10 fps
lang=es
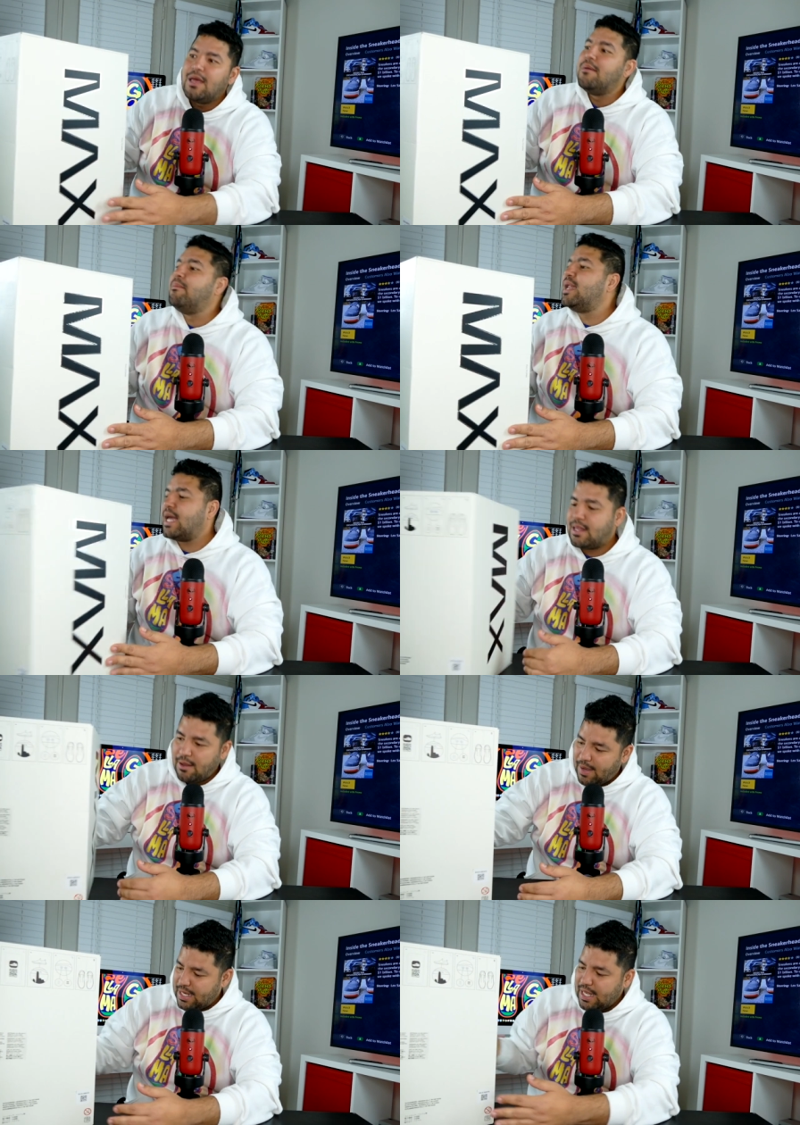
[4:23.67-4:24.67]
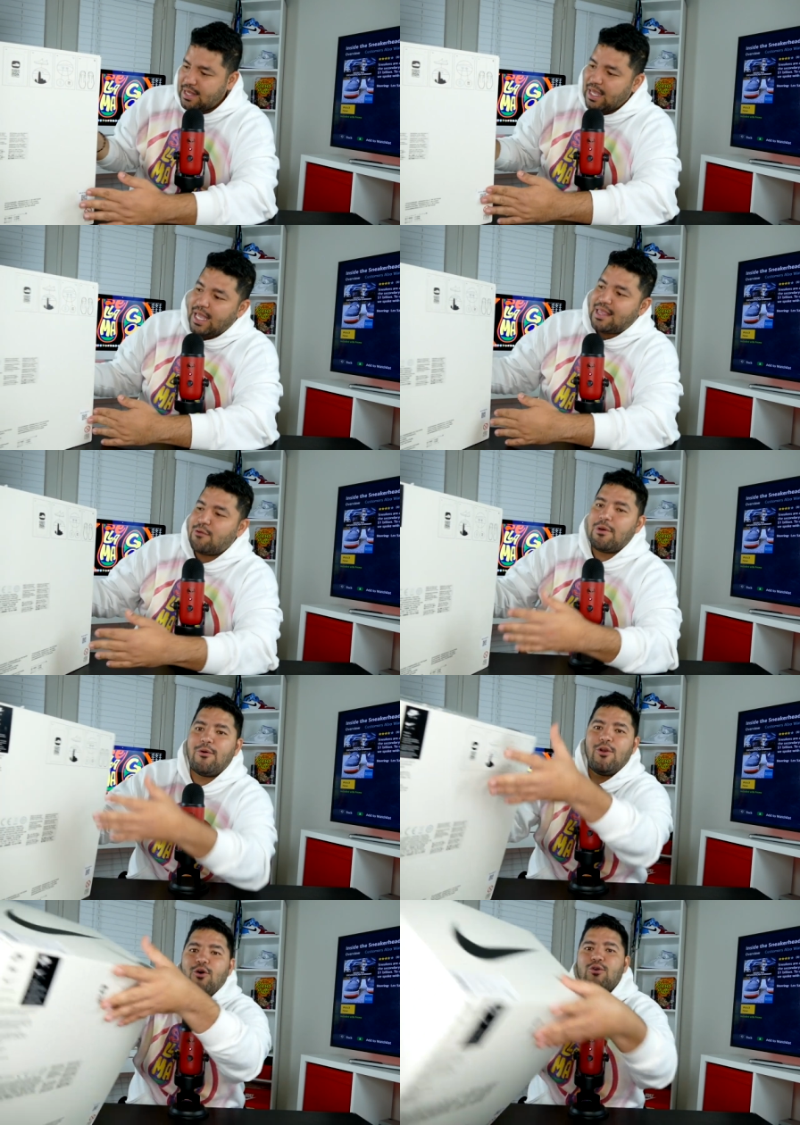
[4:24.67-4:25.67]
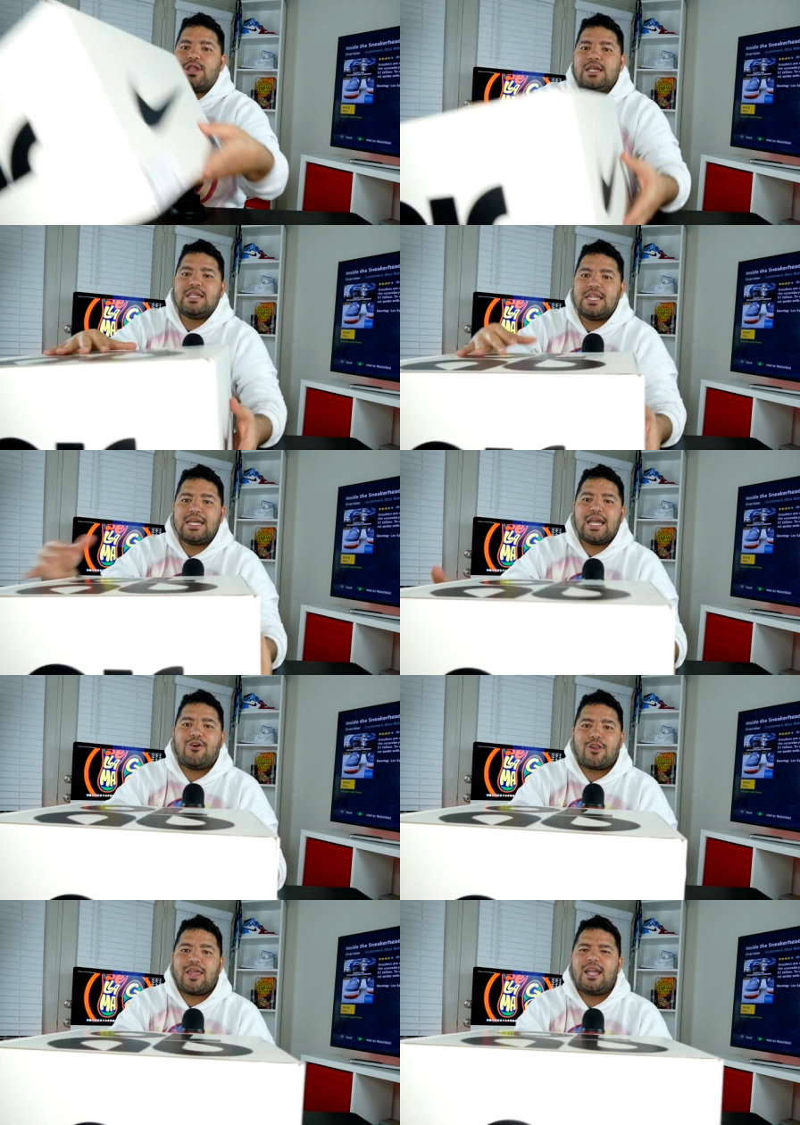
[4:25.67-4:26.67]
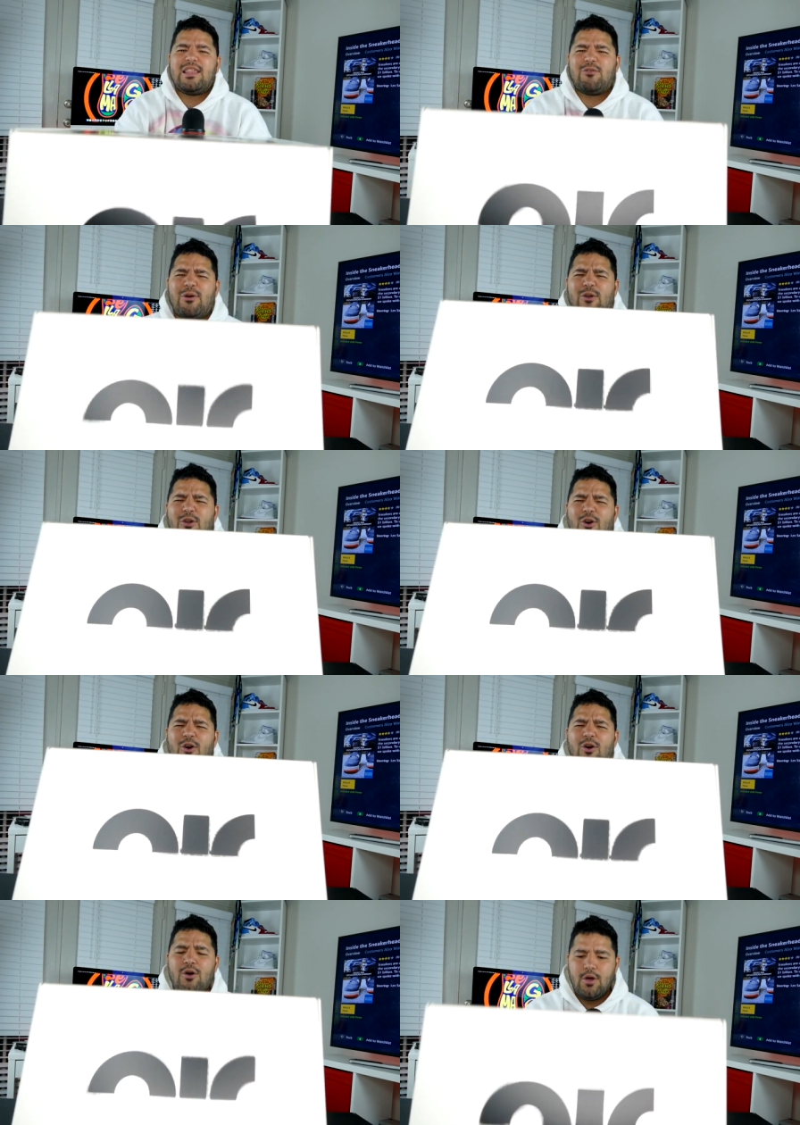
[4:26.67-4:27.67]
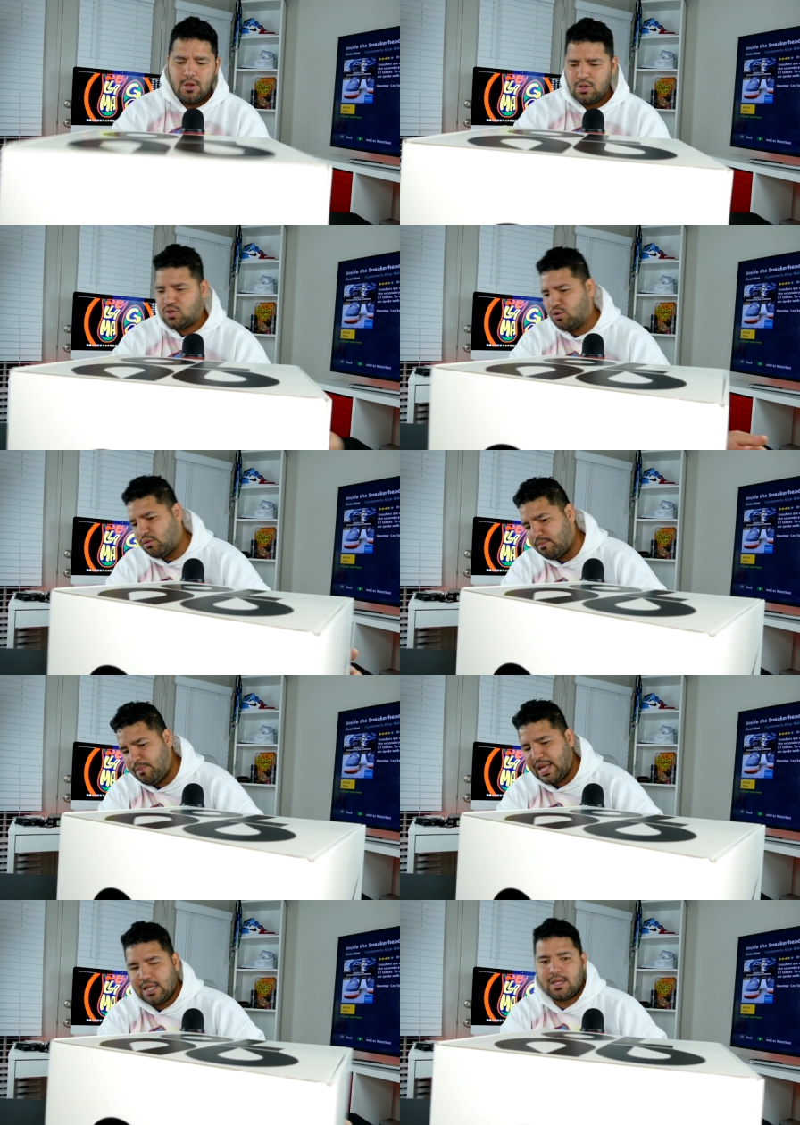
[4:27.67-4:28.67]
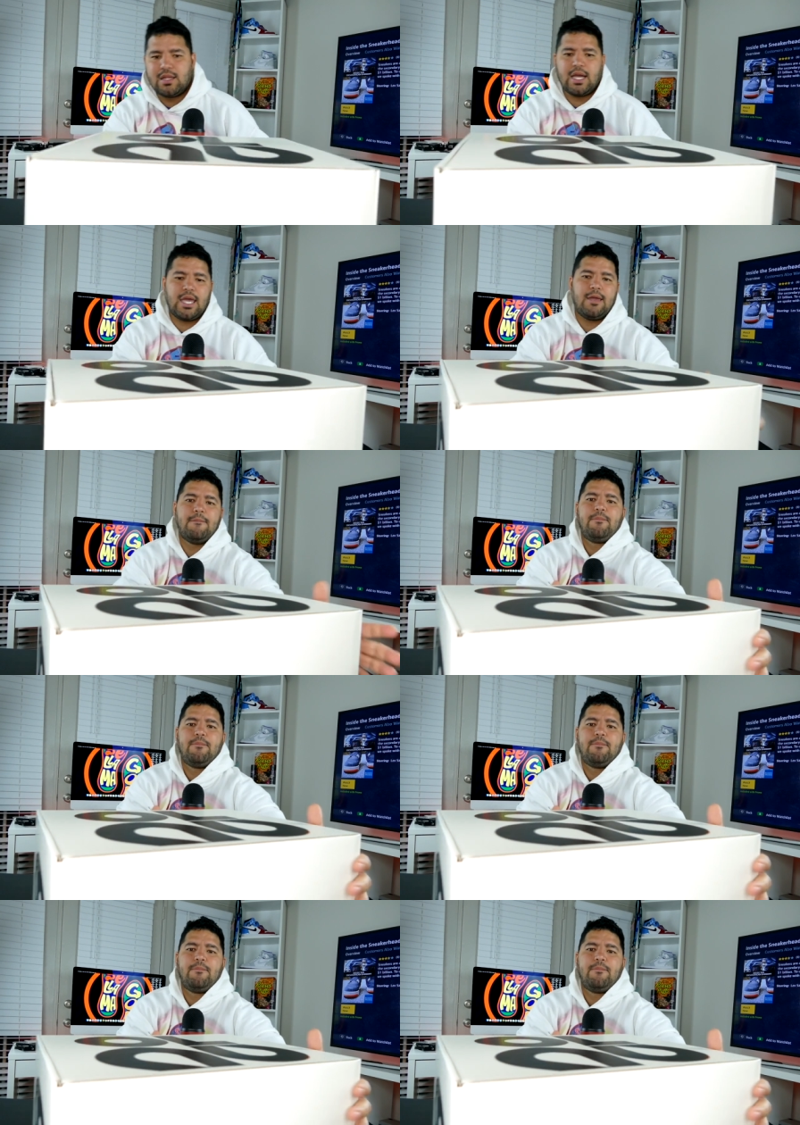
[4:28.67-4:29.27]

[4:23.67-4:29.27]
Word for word: Miren esta vaina, este, este nuevo logo, ustedes se tienen que acordar de este nuevo logo Zoom. espera, está aquí